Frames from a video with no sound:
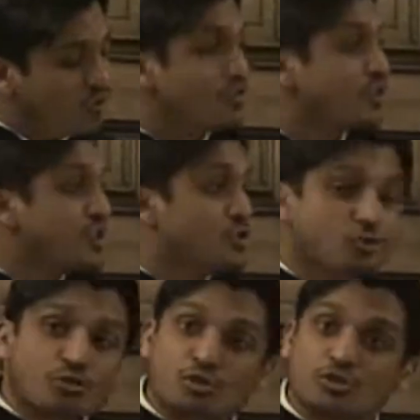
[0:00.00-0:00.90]
devant des
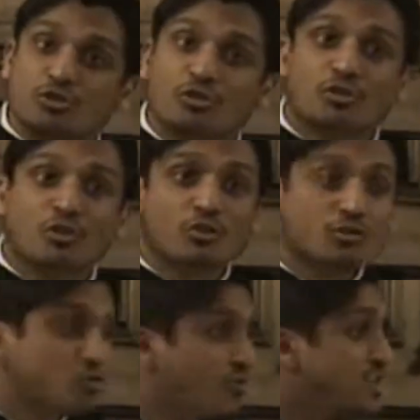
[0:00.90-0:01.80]
juges,
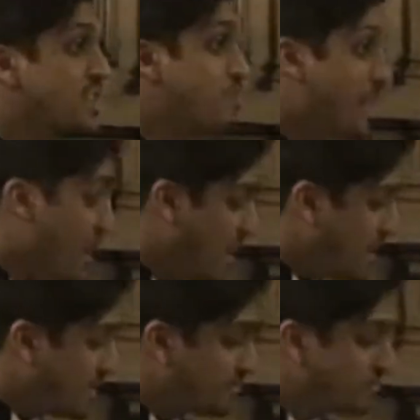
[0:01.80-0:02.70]
devant ses
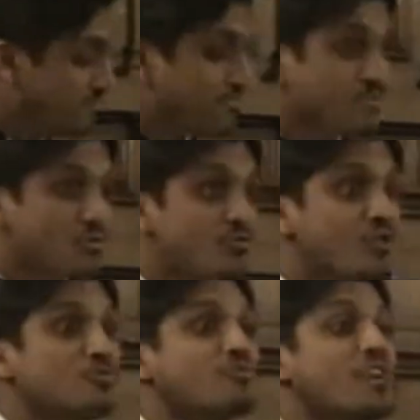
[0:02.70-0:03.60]
pères,
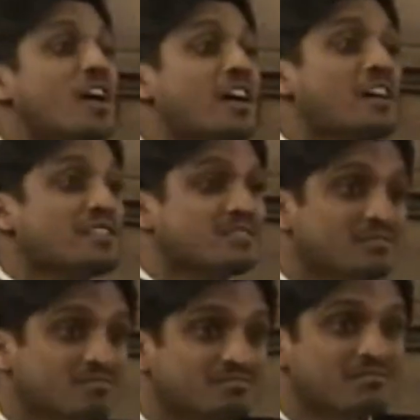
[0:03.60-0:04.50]
devant son frère,
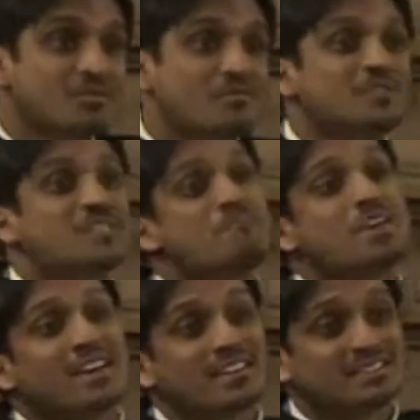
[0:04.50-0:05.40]
devant sa
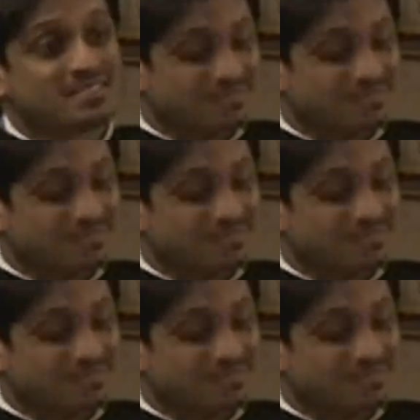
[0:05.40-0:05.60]
mère.